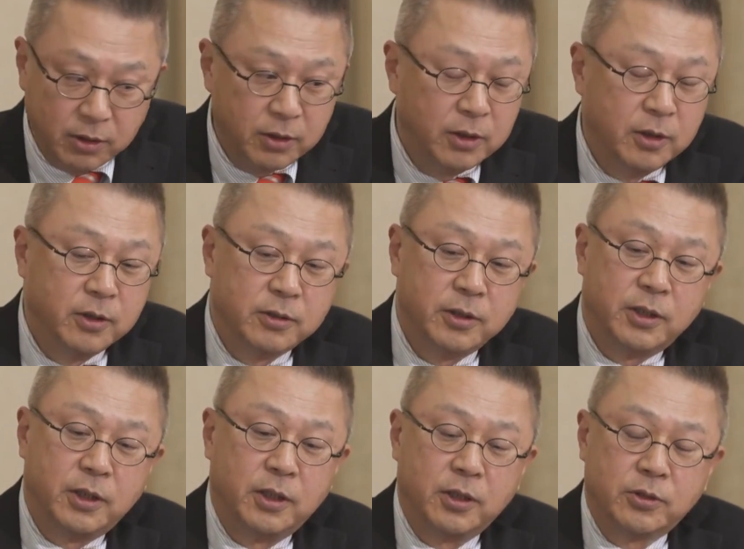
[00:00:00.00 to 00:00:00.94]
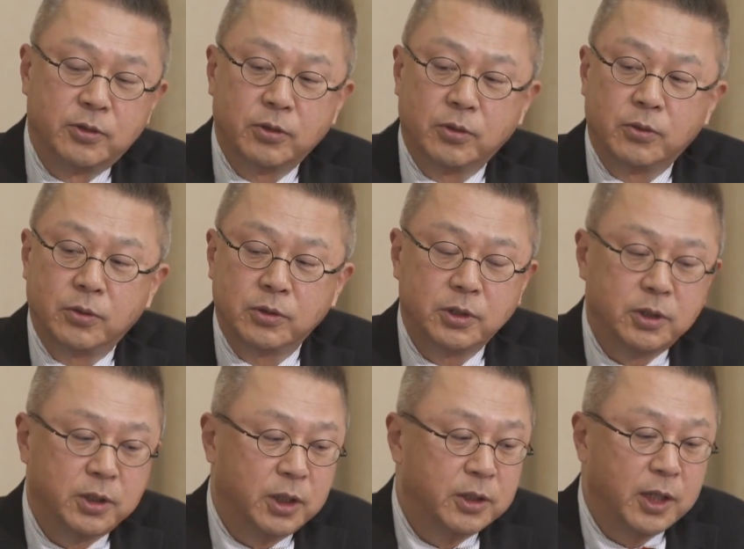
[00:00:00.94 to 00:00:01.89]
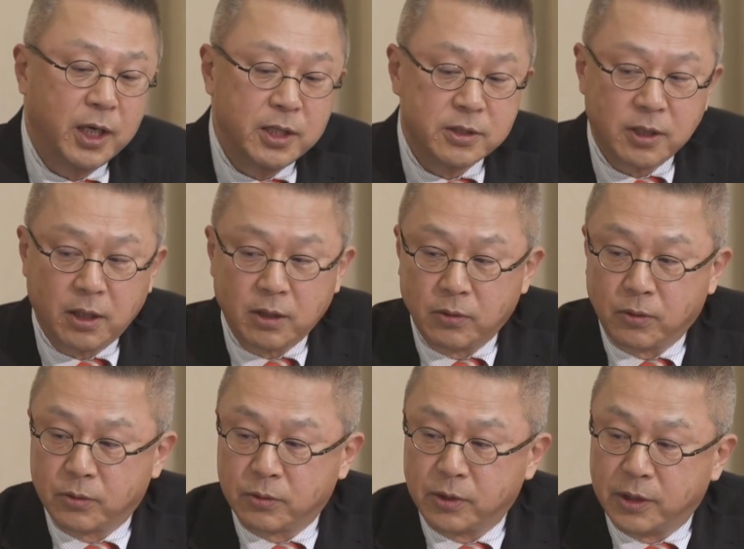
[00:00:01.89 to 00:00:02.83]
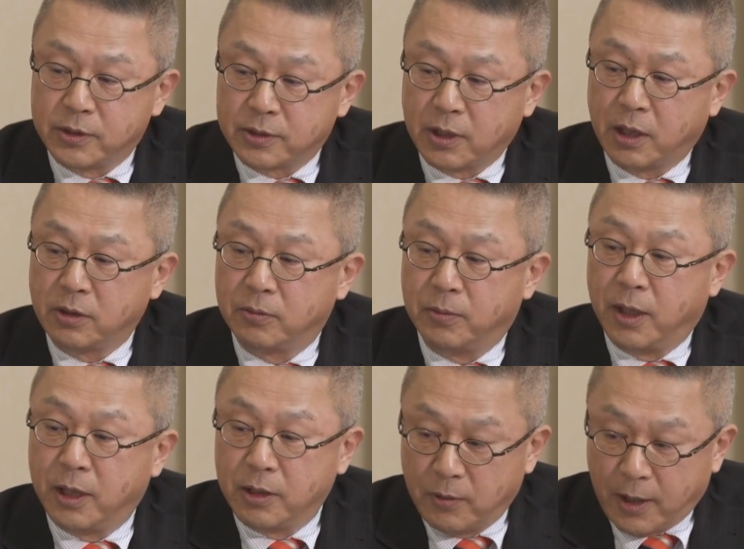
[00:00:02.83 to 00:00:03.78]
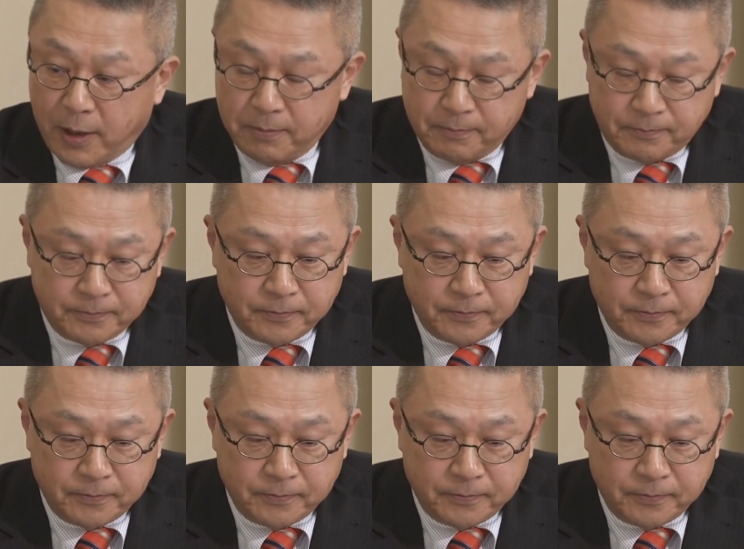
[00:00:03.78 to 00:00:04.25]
ねうん、でそれと同時にね第三国に使う場合は、